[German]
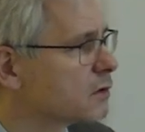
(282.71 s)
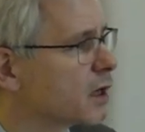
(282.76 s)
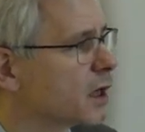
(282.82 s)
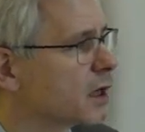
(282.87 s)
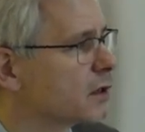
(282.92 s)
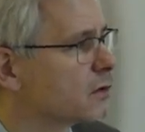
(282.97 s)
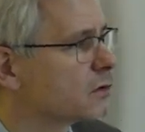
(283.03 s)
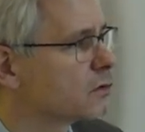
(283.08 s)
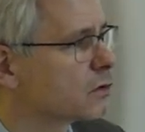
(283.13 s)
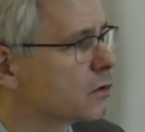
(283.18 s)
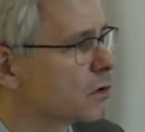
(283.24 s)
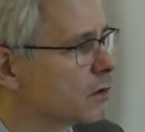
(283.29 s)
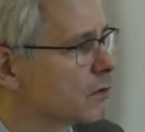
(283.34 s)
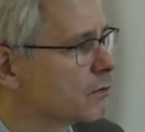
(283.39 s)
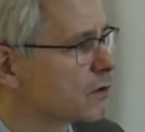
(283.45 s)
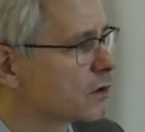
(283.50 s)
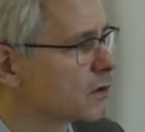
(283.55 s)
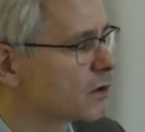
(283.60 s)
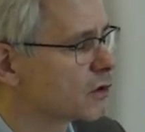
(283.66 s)
zeigen zu
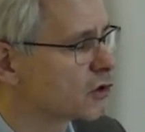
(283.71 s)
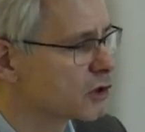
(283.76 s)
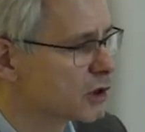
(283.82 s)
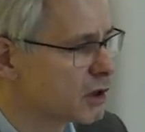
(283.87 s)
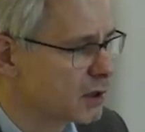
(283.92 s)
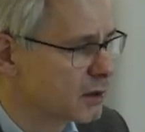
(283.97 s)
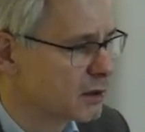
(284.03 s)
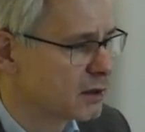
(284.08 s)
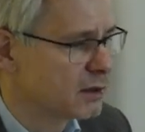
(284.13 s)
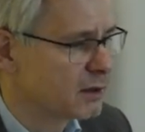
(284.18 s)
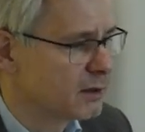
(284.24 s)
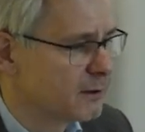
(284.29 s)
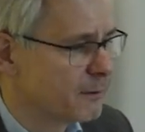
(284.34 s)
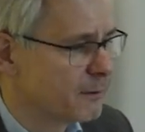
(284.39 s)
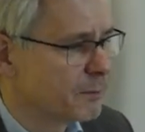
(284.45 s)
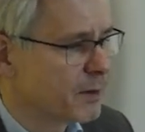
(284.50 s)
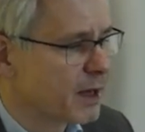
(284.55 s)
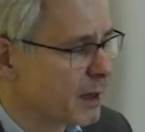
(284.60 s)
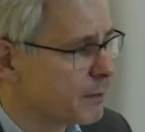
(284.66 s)
können, was da steht,
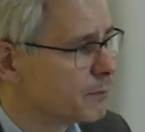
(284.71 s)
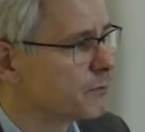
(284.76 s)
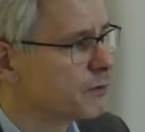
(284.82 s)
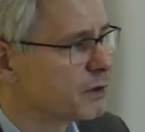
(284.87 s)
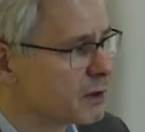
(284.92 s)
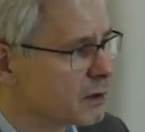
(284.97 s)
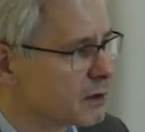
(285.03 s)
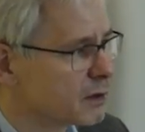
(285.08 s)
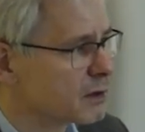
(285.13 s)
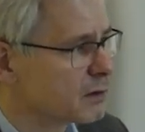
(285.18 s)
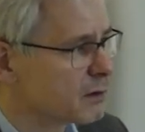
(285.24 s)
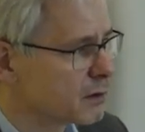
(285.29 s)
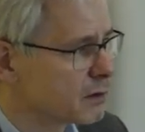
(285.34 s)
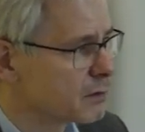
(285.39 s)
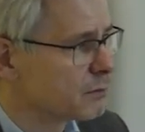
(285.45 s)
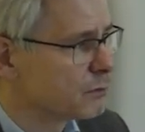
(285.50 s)
haben wir